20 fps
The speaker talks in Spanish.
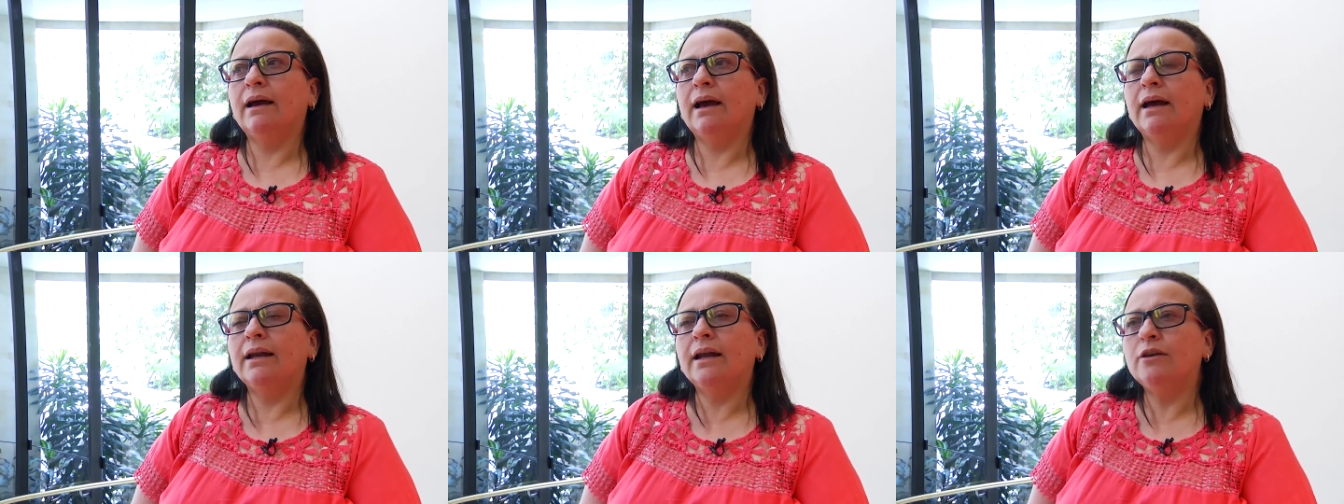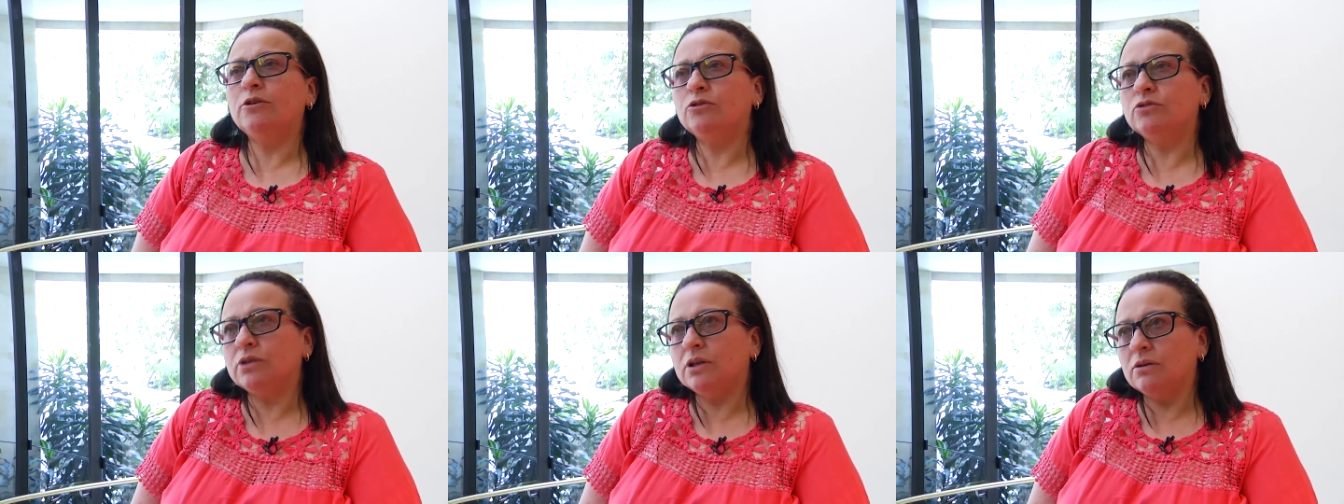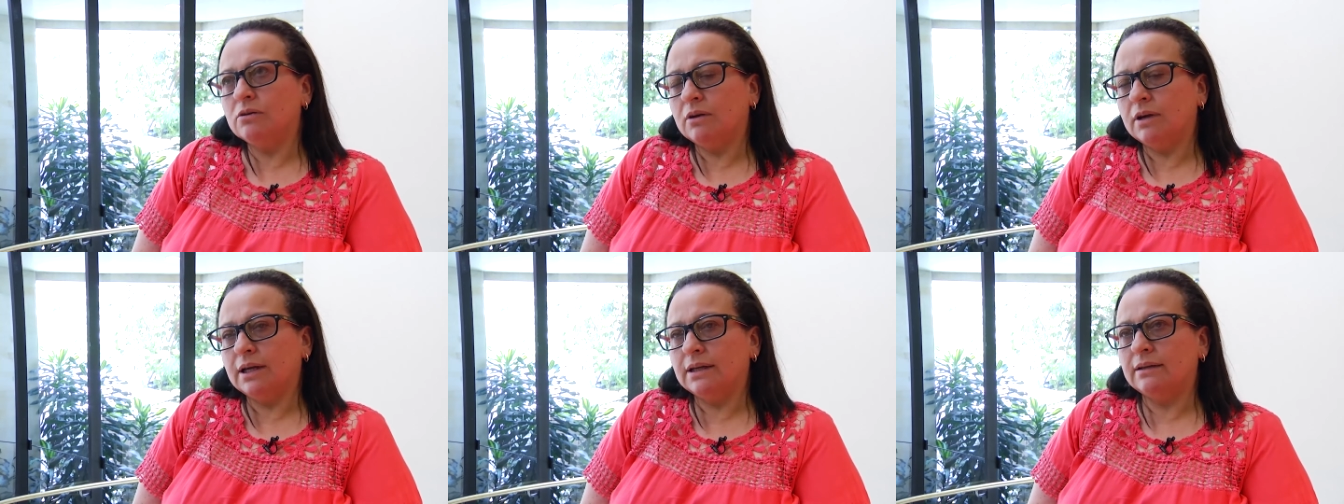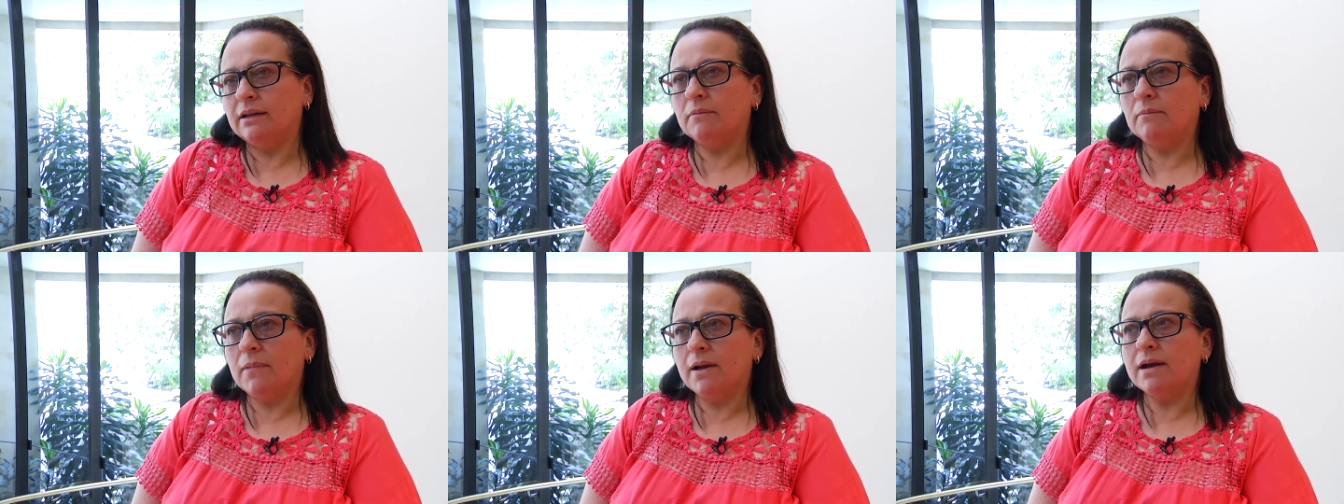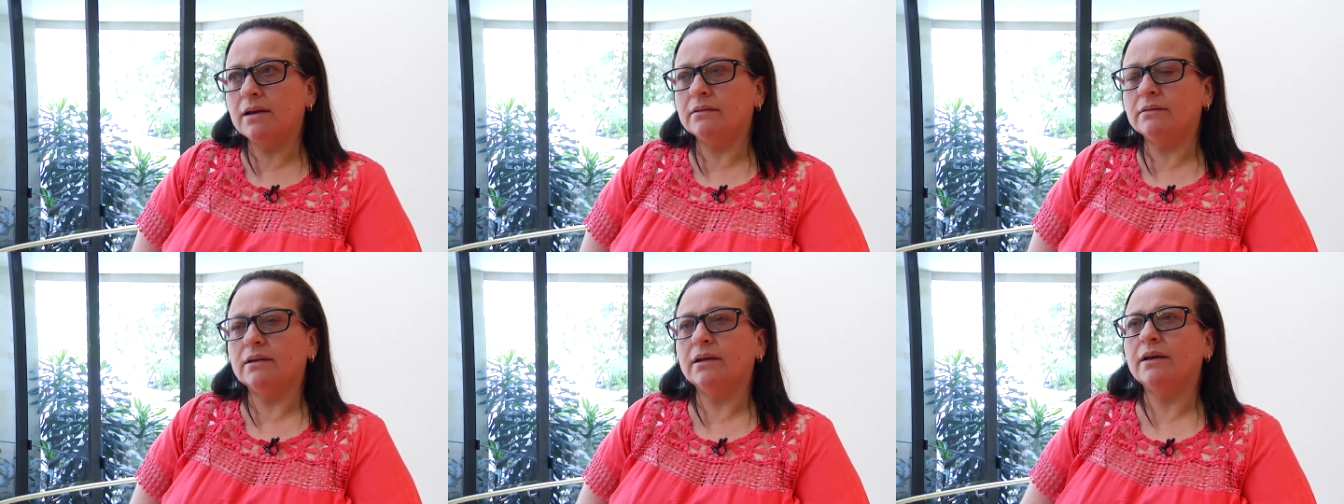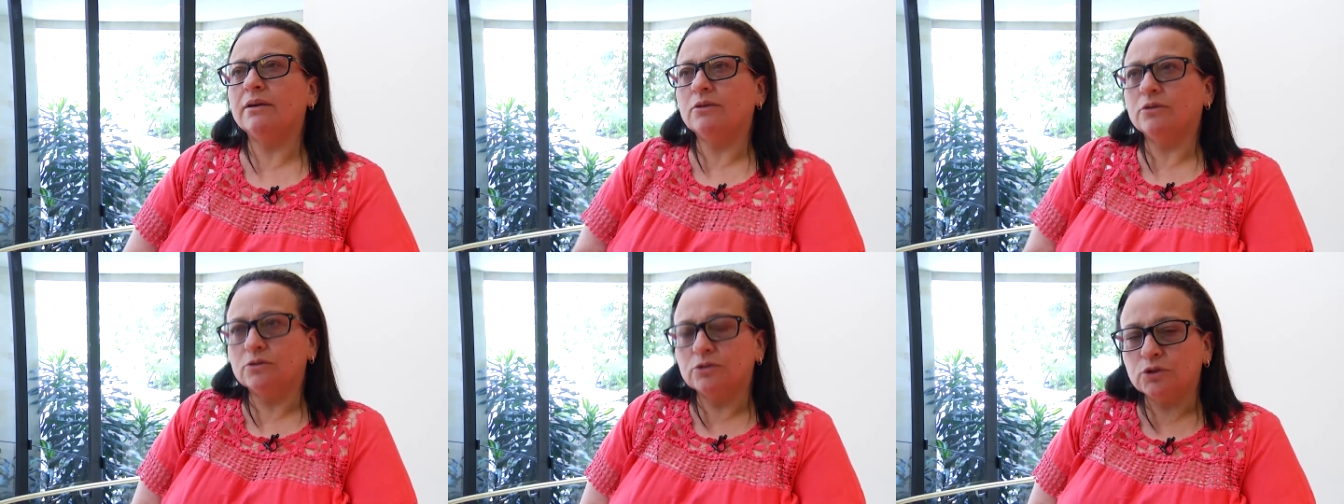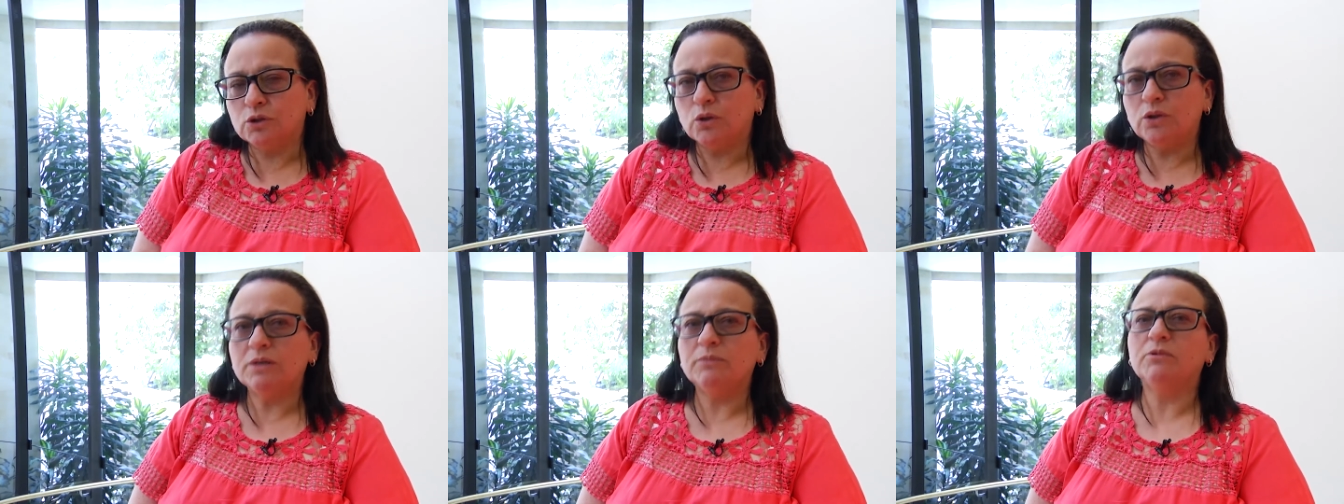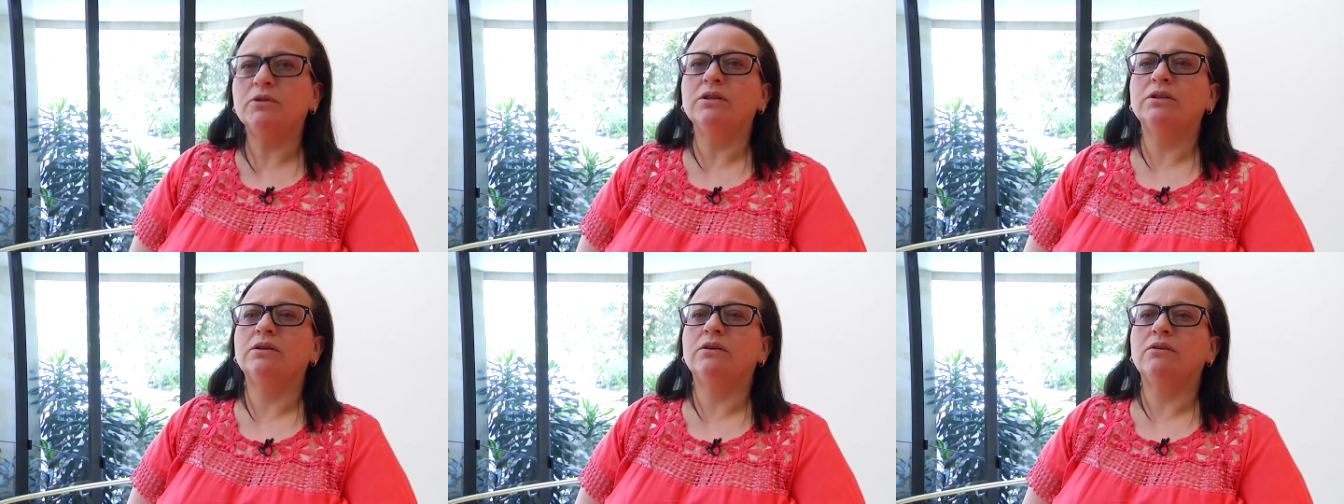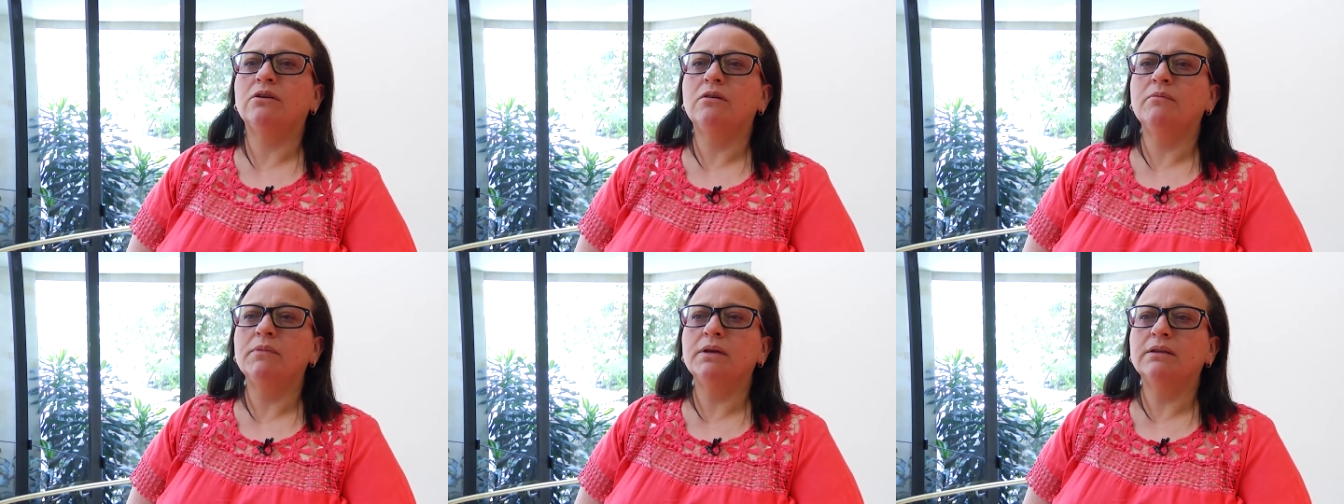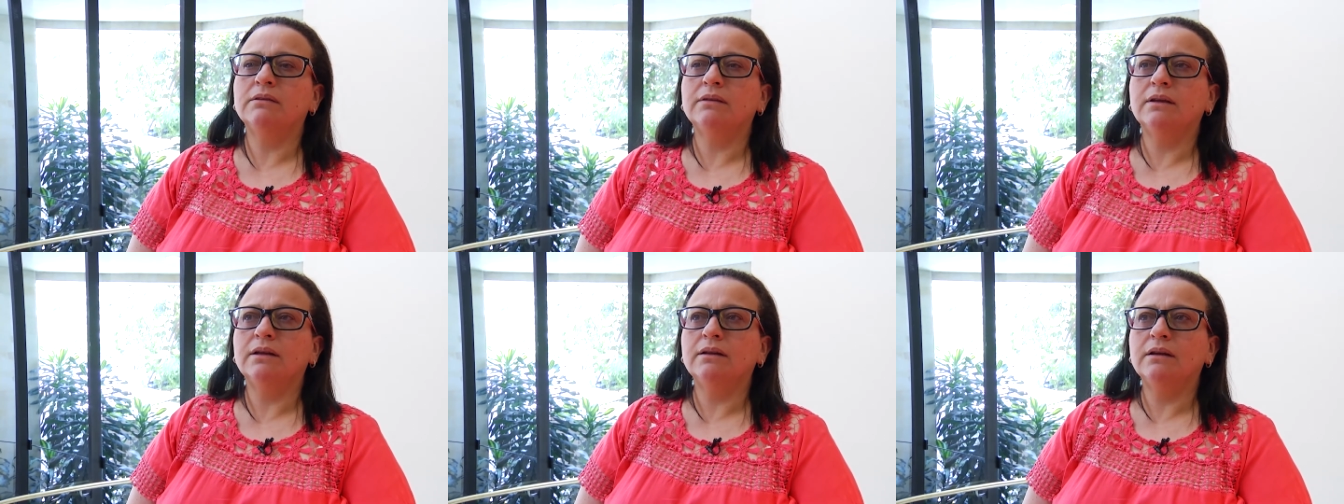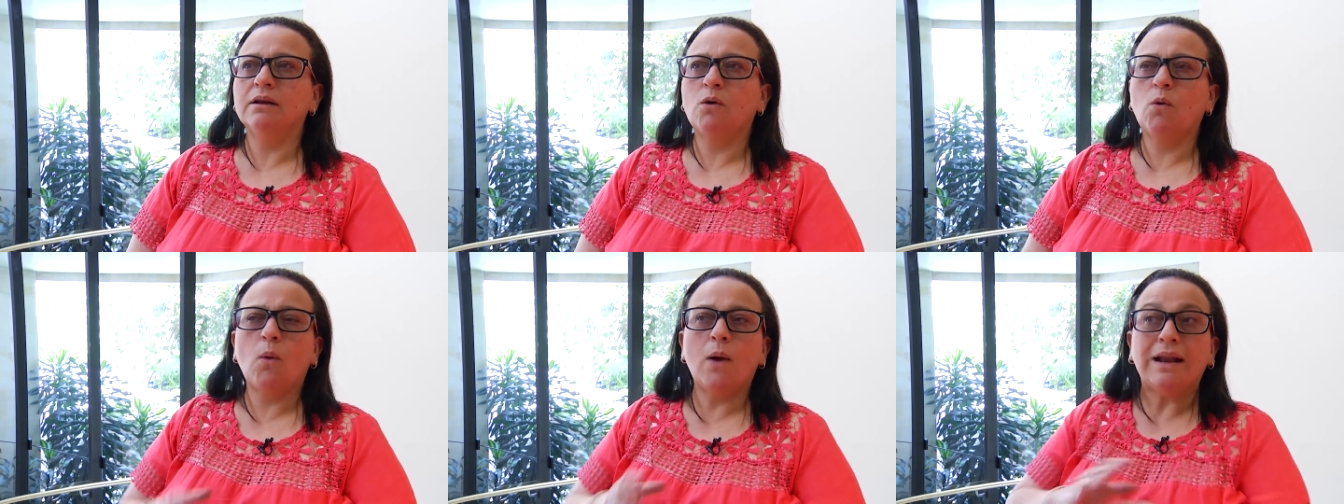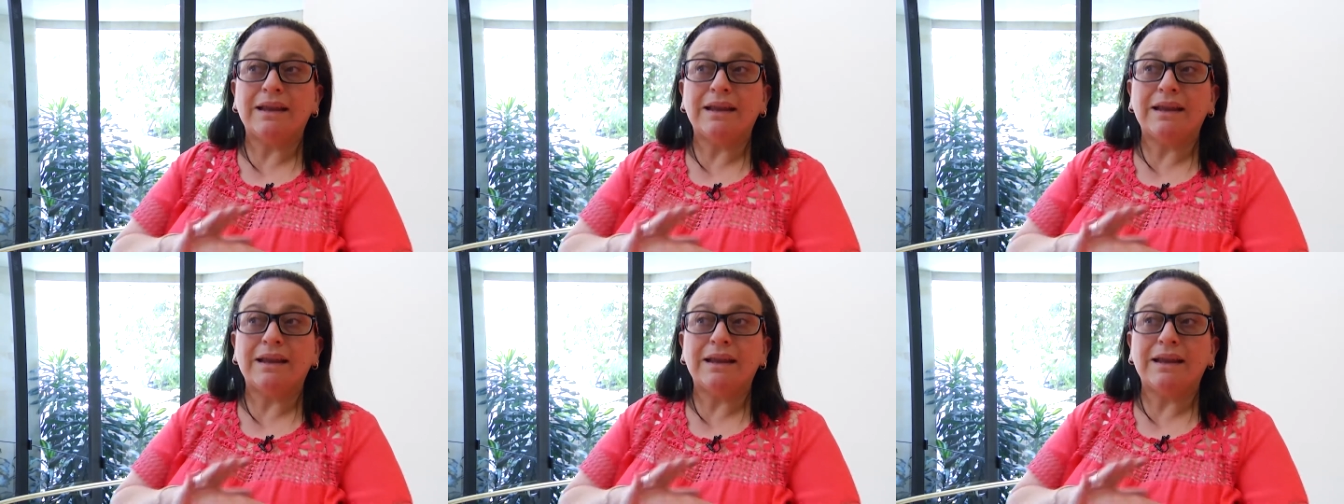A la luz de lo que es la parte de control y monitoreo ambiental,